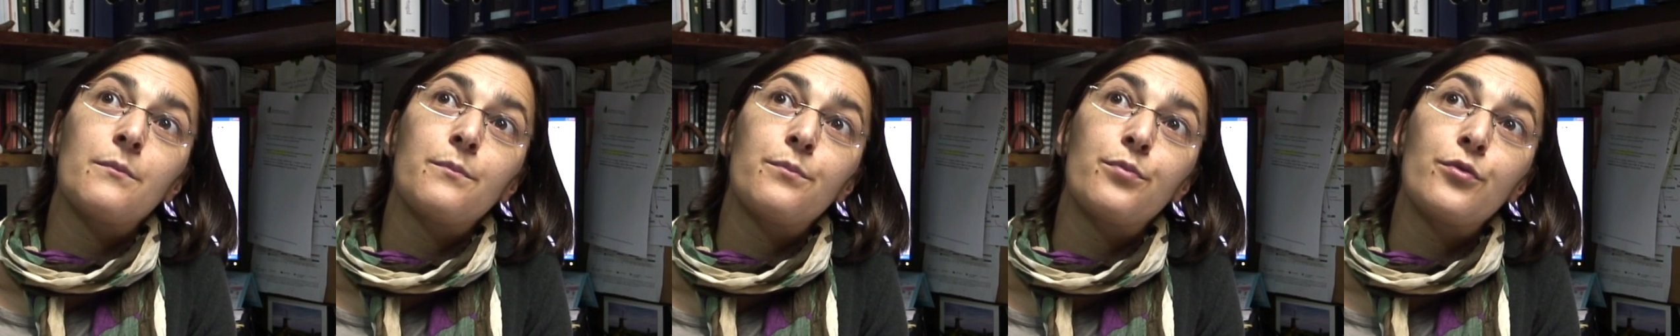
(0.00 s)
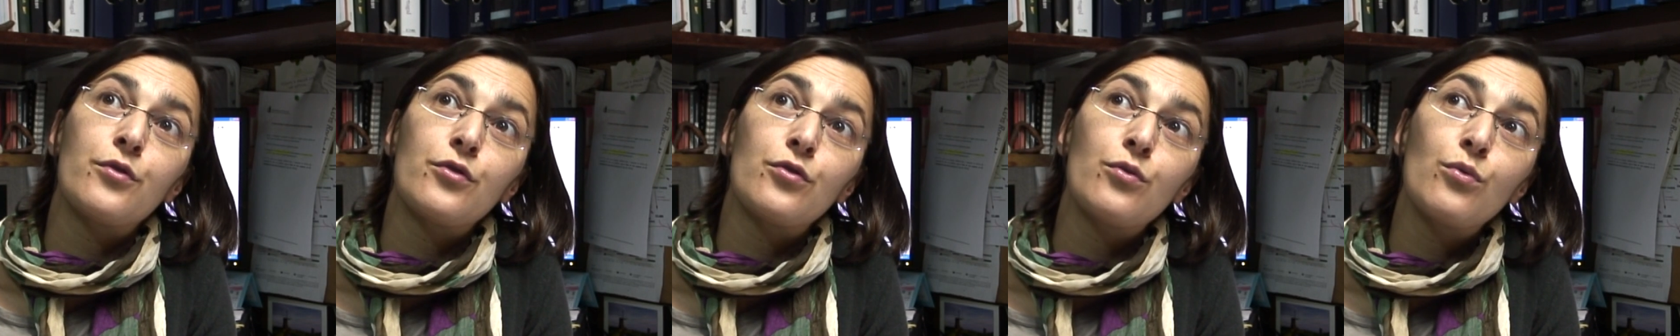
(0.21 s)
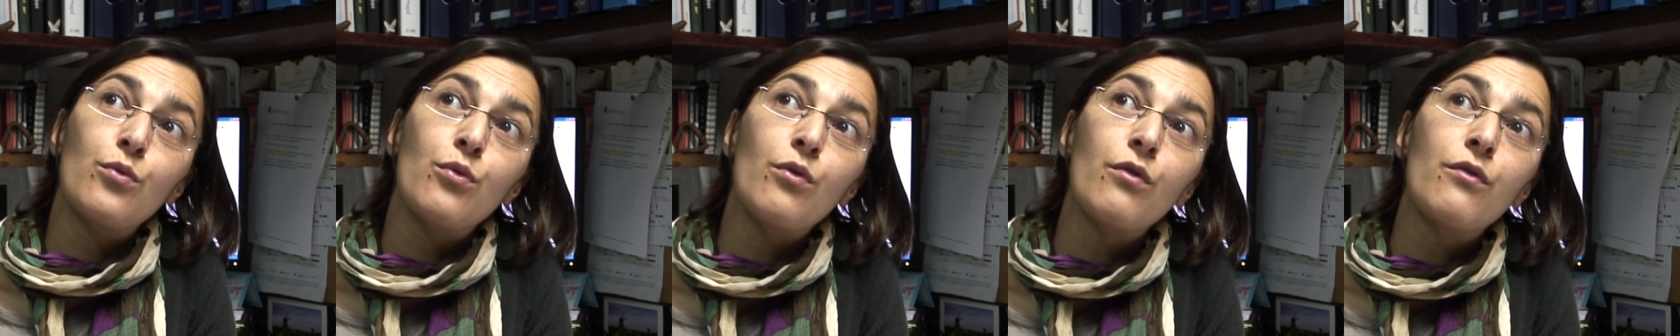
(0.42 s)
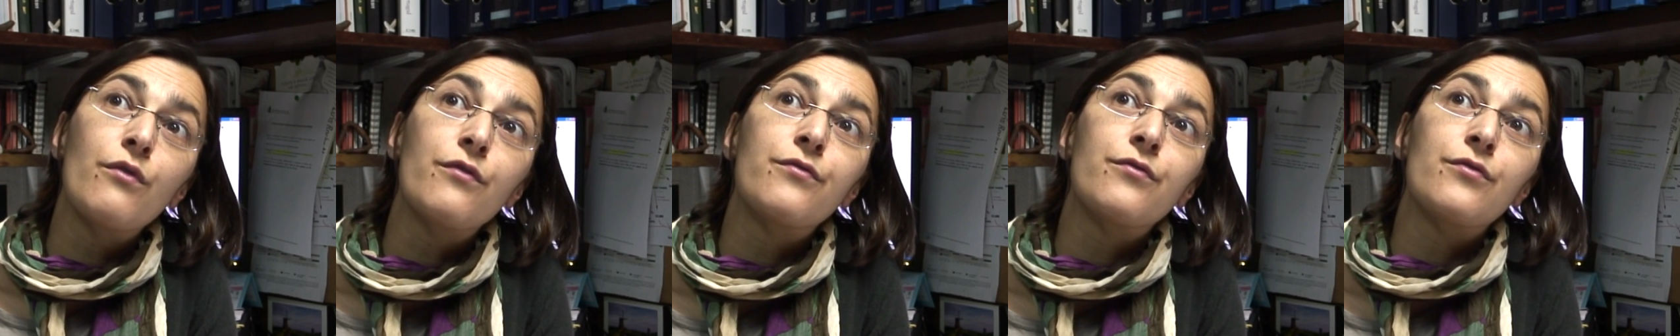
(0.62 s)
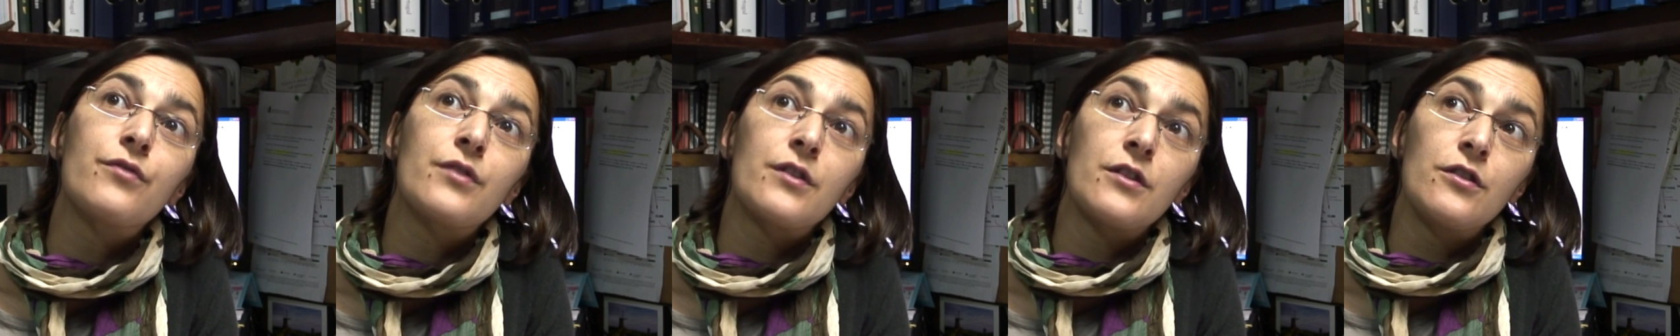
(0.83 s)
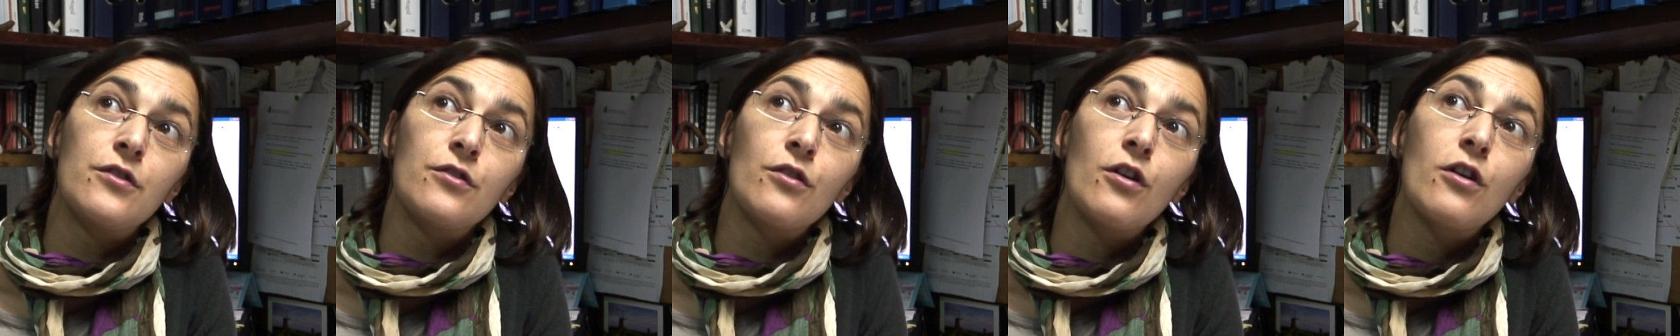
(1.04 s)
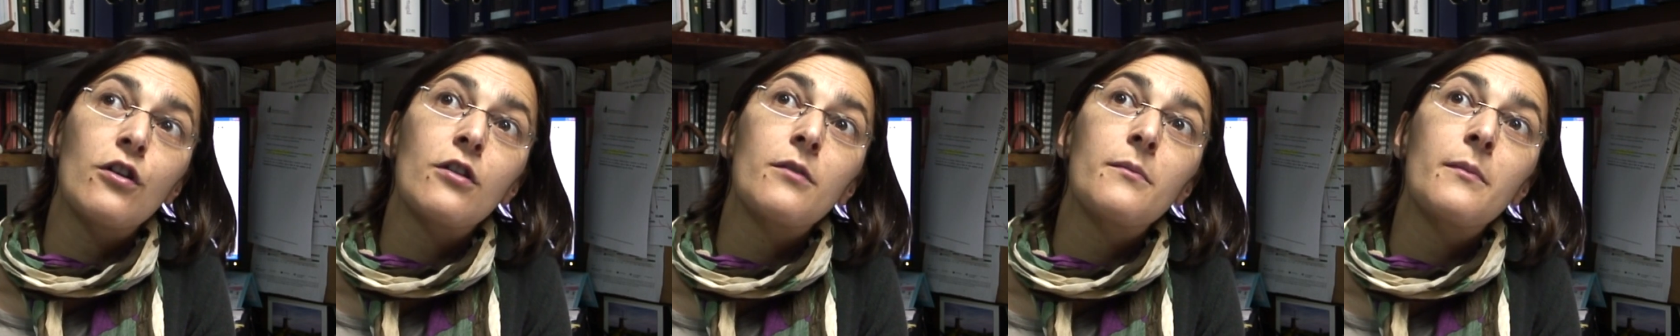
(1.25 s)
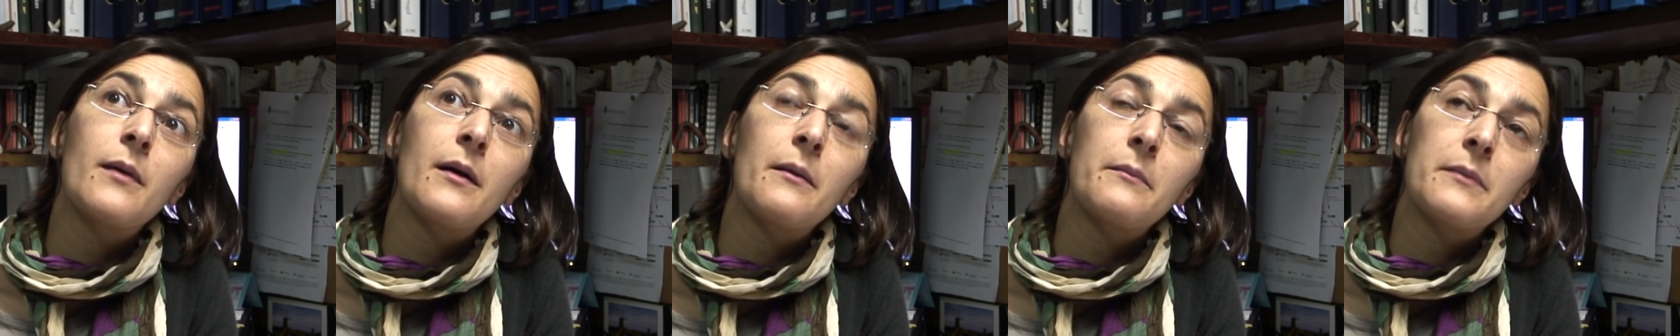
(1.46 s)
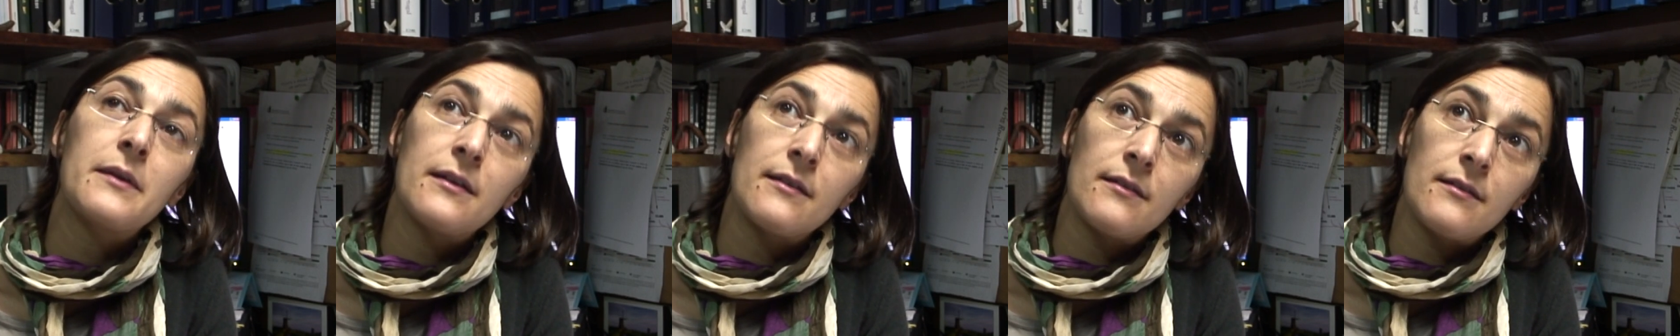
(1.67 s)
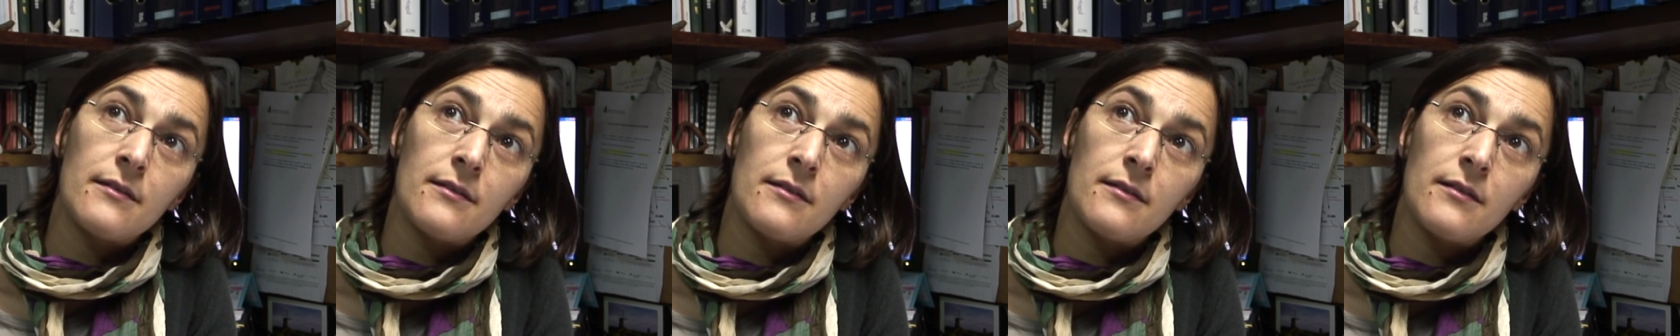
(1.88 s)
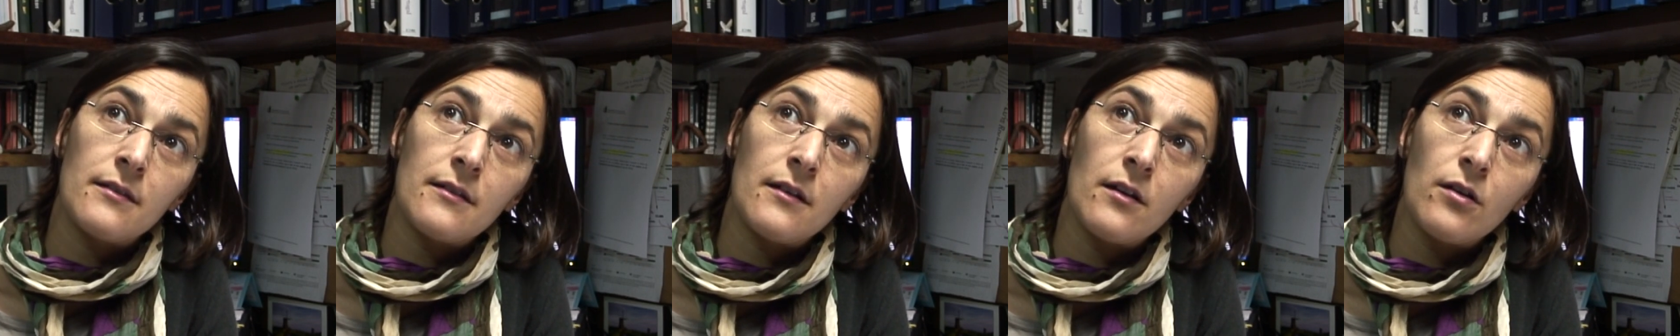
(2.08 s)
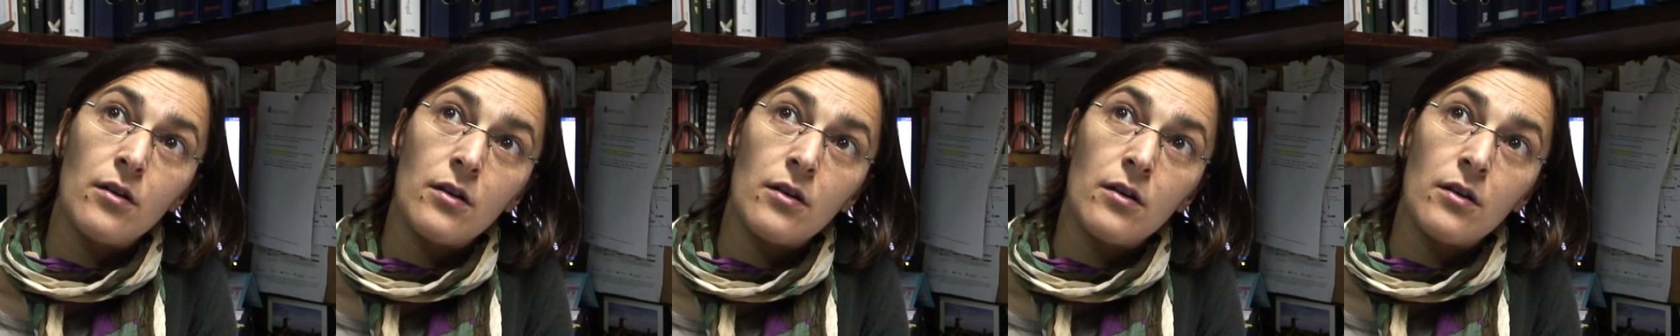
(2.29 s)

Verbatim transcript: pôr o ovo, que normalmente